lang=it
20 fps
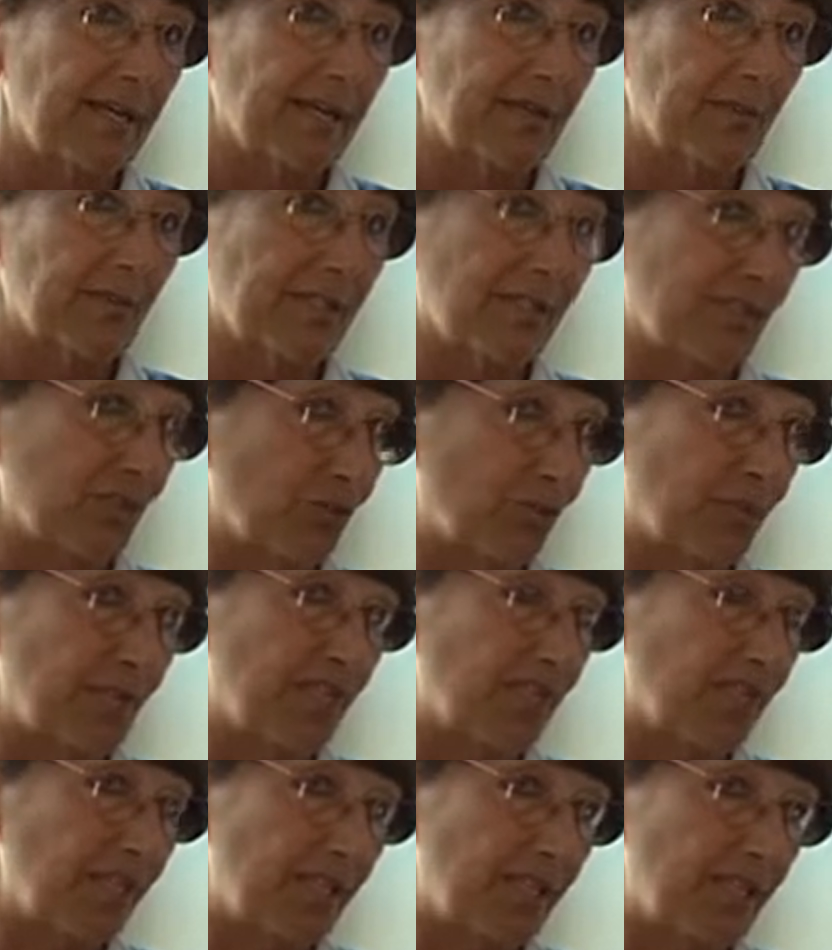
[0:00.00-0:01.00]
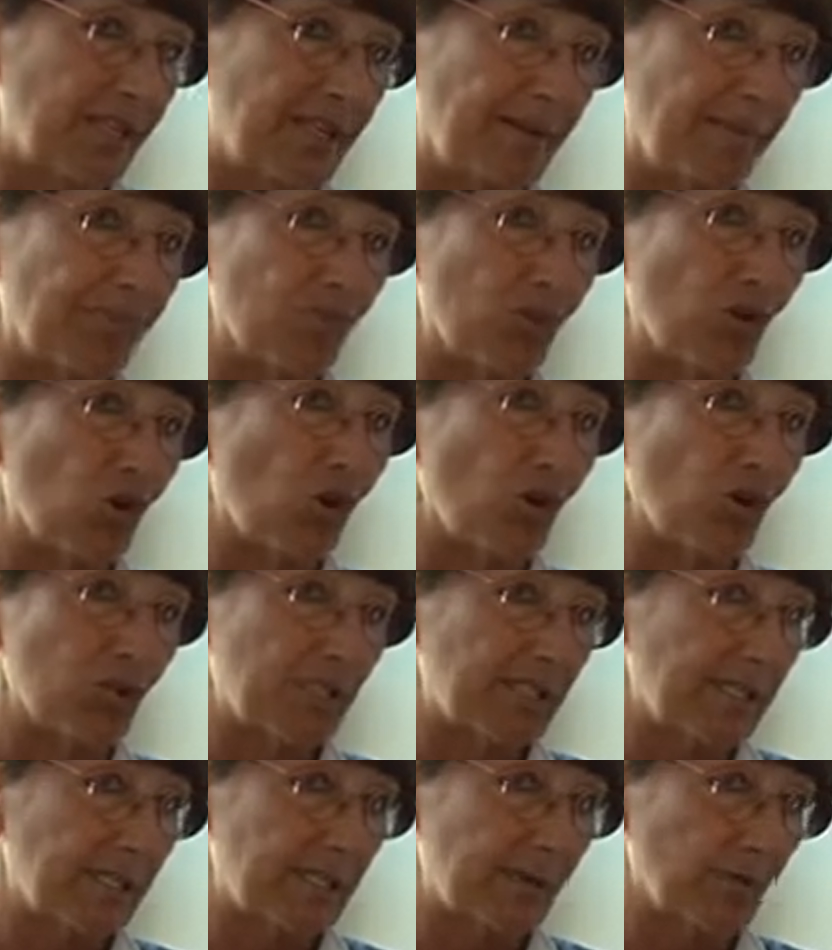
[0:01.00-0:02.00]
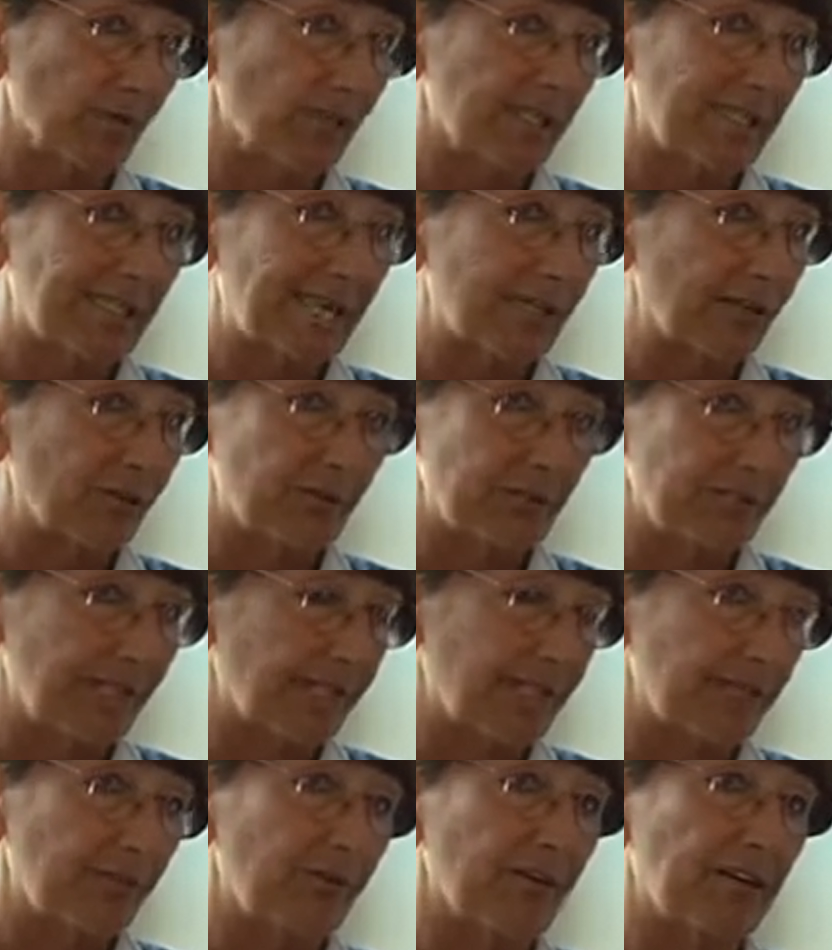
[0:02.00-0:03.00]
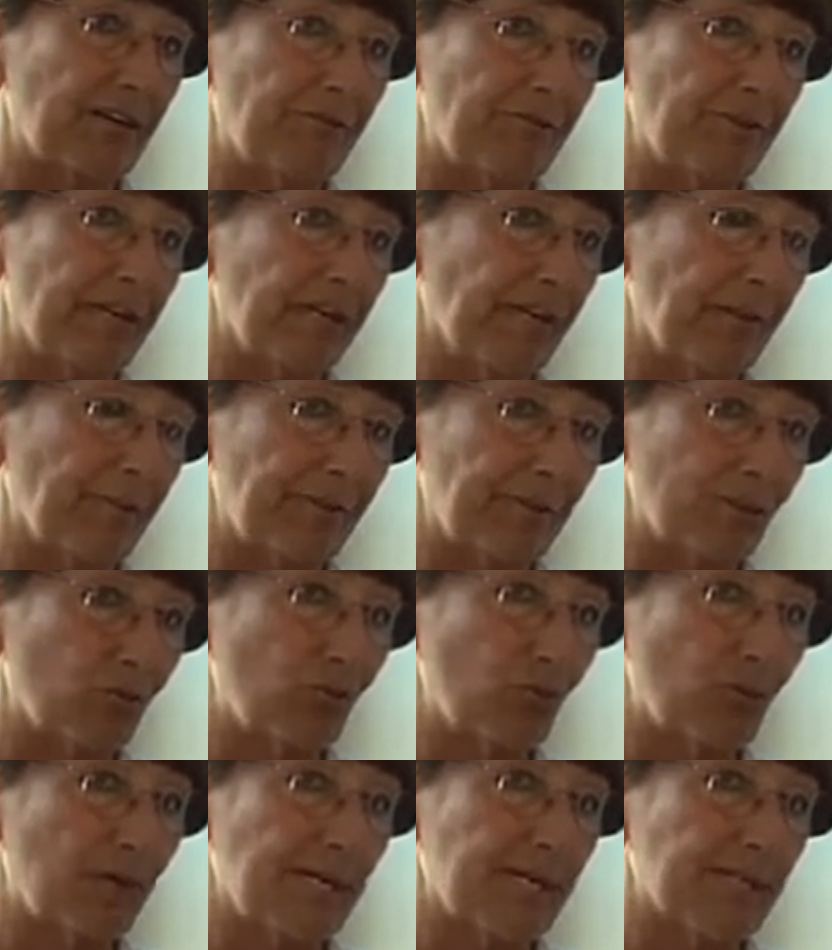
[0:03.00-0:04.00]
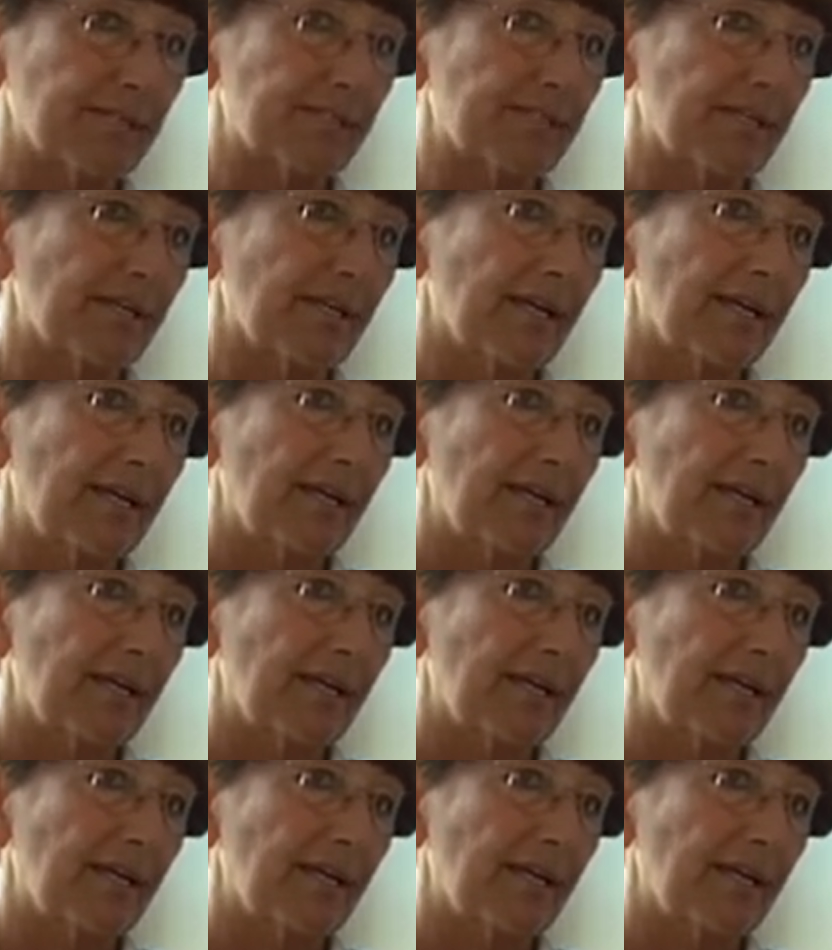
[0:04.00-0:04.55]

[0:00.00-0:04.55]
questa specie di corsa ad ostacoli che dovrà fare per curarsi.